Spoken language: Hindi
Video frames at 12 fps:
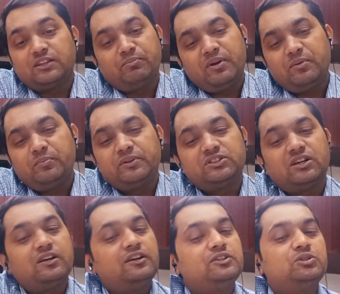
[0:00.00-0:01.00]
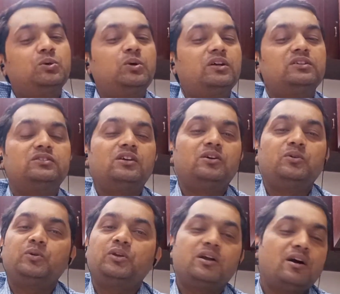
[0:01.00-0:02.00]
समय बचा है थोड़ा सा
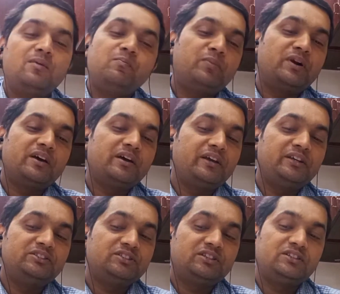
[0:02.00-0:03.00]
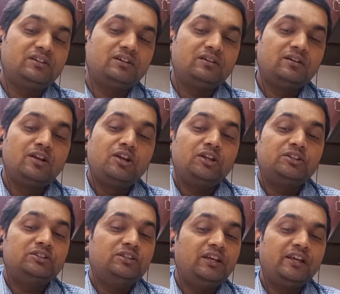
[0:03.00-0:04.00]
और काम पड़ा है ज़्यादा
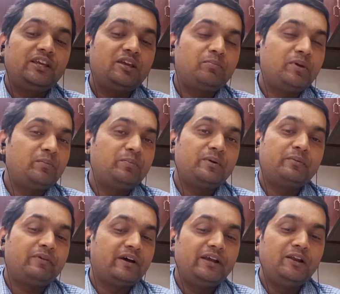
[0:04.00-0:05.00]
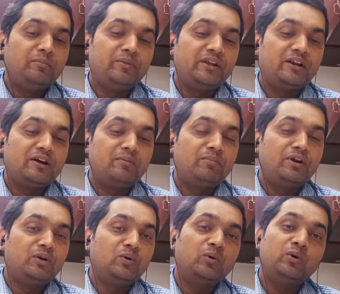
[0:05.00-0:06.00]
देख के पेपर फाइल मेरा
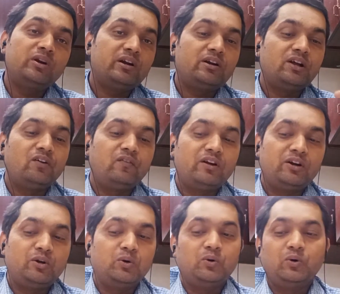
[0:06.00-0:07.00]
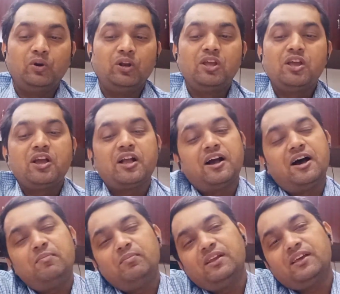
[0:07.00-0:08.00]
मन हो रहा डामा डोल
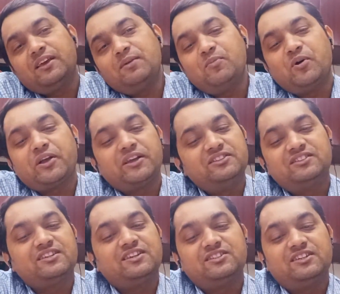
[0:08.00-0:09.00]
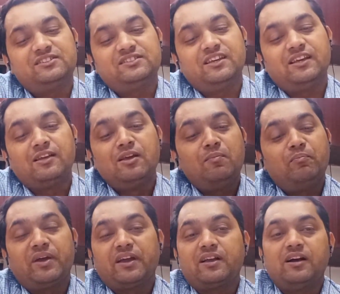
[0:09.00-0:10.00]
काम लगे मोहकंस के जैसे
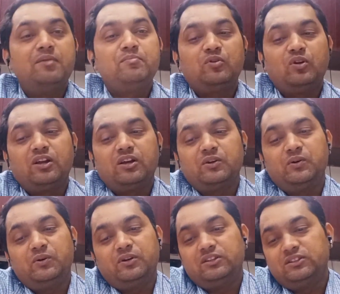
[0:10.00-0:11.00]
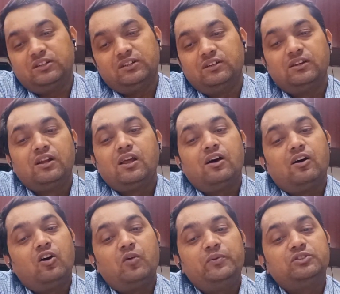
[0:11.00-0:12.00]
मैं काम को लगो राधा
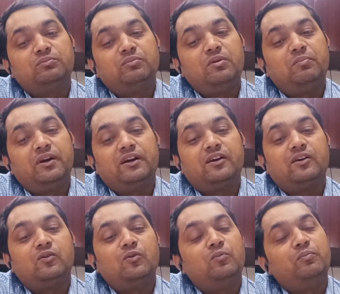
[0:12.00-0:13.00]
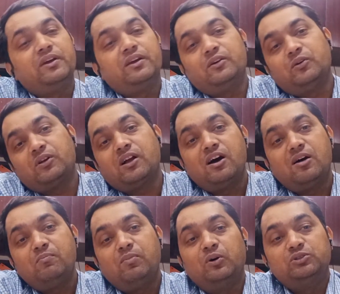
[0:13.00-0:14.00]
ऑफिस में बैठा हूँ मैं और
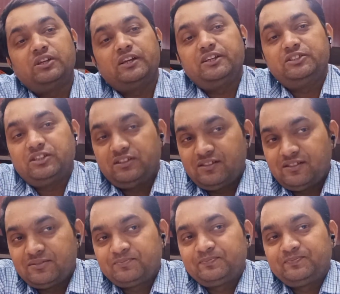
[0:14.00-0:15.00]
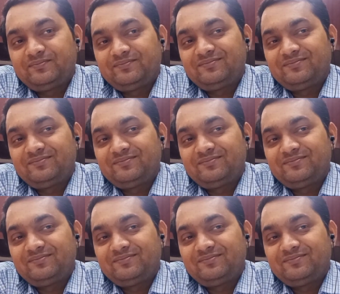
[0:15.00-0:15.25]
काम बहुत है ज़्यादा